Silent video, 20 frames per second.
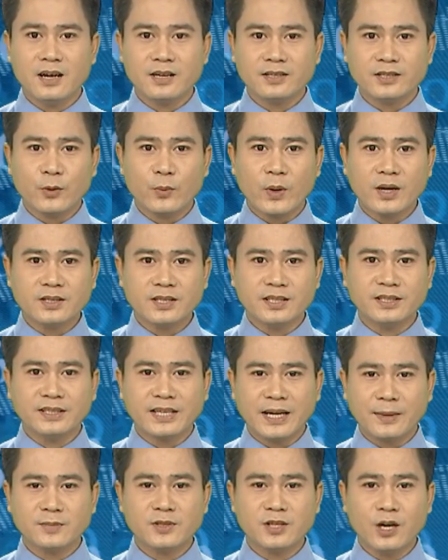Trong quá trình
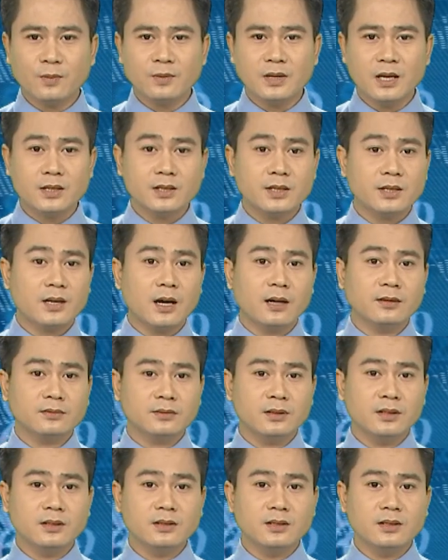chăm sóc, chỉ cần
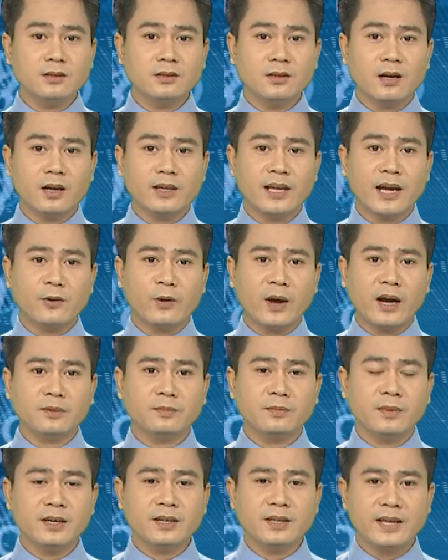tưới nước ở giai
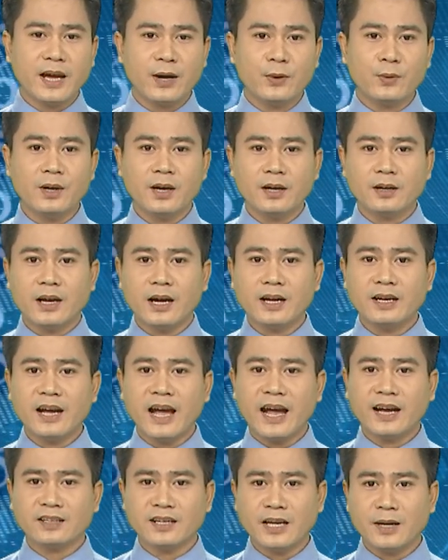đoạn mới gieo để
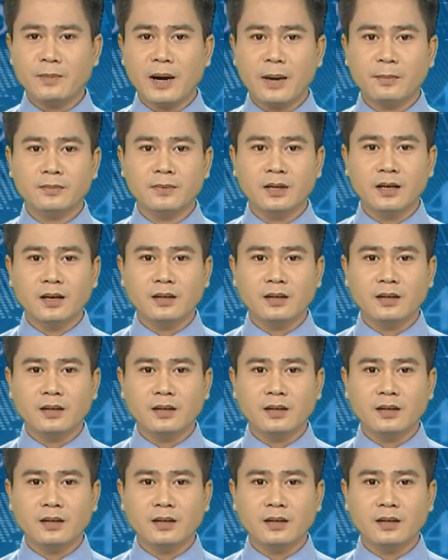hạt nảy mầm,